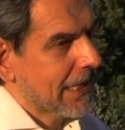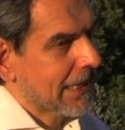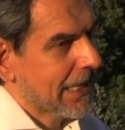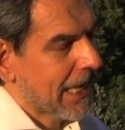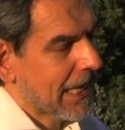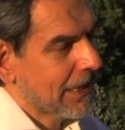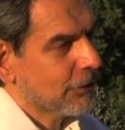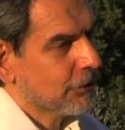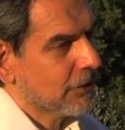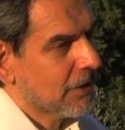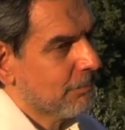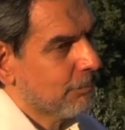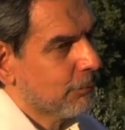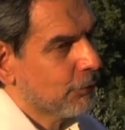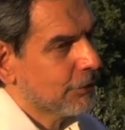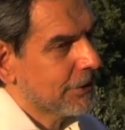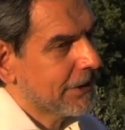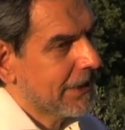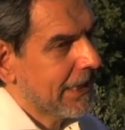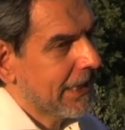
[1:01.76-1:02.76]
tanto da
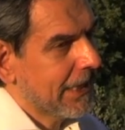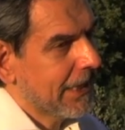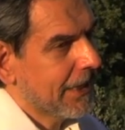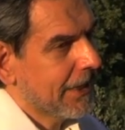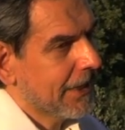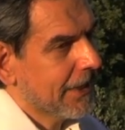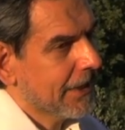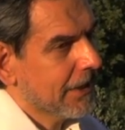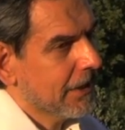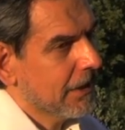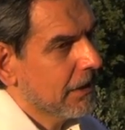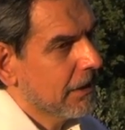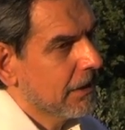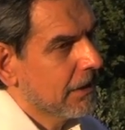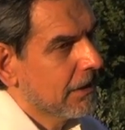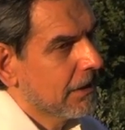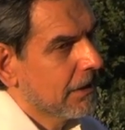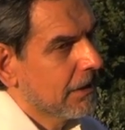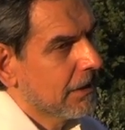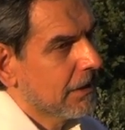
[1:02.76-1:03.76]
poter
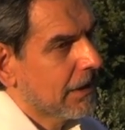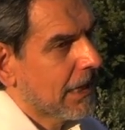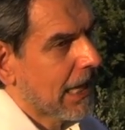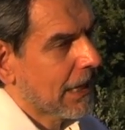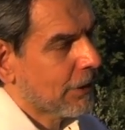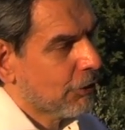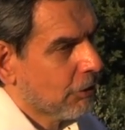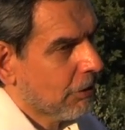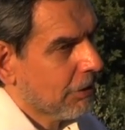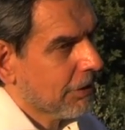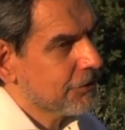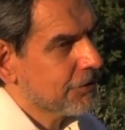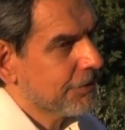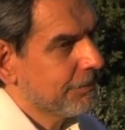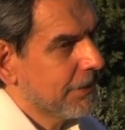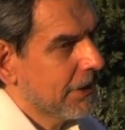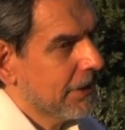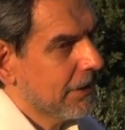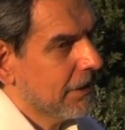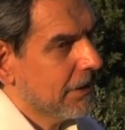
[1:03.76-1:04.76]

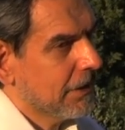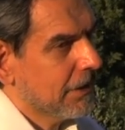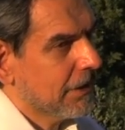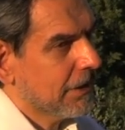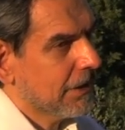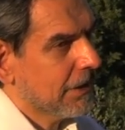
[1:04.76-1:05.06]
accorgermi